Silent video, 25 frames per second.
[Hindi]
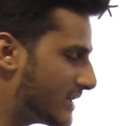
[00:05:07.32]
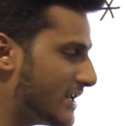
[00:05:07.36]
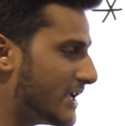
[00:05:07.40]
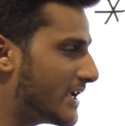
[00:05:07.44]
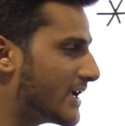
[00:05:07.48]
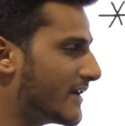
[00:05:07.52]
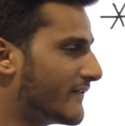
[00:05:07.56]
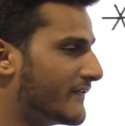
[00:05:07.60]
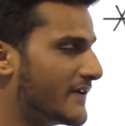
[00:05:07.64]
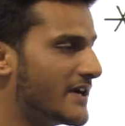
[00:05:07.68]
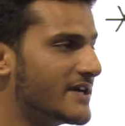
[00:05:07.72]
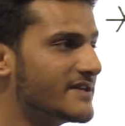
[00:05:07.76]

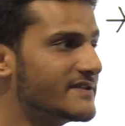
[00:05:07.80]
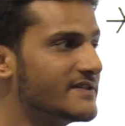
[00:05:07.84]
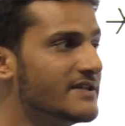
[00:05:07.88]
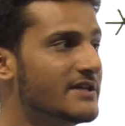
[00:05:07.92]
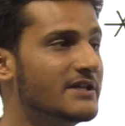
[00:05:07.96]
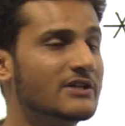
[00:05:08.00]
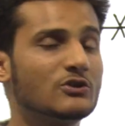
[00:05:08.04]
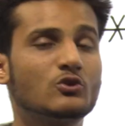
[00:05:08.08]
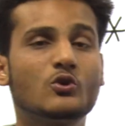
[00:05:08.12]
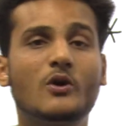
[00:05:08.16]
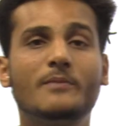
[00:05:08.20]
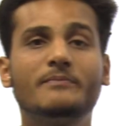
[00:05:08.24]
ठीक है फ्रेंड्स
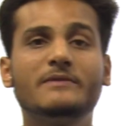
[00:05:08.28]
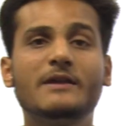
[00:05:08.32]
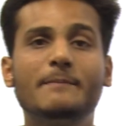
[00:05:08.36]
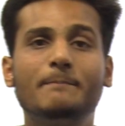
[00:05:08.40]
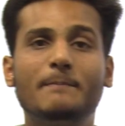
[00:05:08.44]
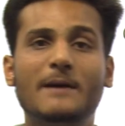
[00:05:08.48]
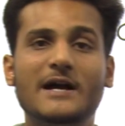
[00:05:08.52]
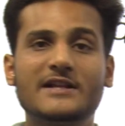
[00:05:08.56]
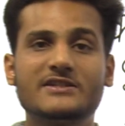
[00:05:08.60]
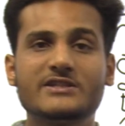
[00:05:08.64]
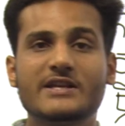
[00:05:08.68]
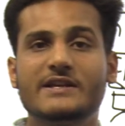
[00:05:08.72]
तो हमने
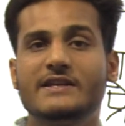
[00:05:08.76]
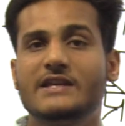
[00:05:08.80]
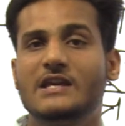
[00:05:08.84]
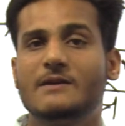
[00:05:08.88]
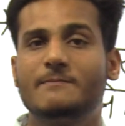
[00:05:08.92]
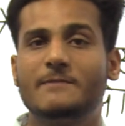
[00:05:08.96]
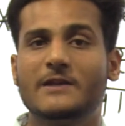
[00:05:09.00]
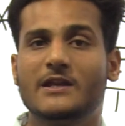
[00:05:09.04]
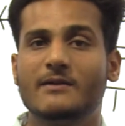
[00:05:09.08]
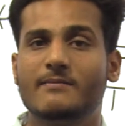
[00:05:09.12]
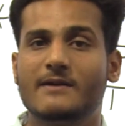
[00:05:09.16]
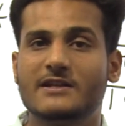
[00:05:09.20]
पाचन की
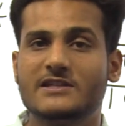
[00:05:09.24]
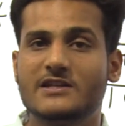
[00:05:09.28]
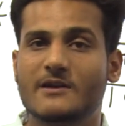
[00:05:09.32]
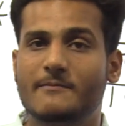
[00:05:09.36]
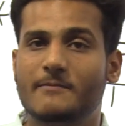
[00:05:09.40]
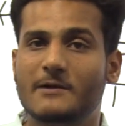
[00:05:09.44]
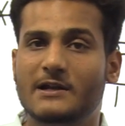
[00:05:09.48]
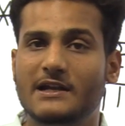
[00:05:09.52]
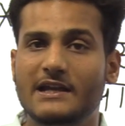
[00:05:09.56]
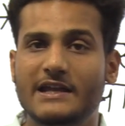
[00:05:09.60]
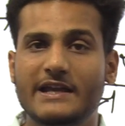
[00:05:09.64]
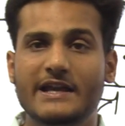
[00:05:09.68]
परिभाषा
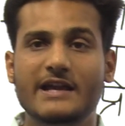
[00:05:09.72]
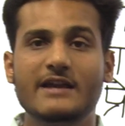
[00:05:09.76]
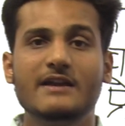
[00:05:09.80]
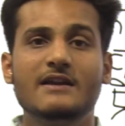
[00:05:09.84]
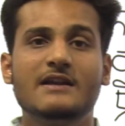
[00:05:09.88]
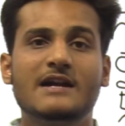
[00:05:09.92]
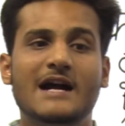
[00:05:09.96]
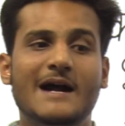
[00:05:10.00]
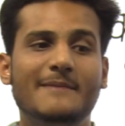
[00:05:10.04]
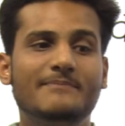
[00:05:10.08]
पढ़ ली है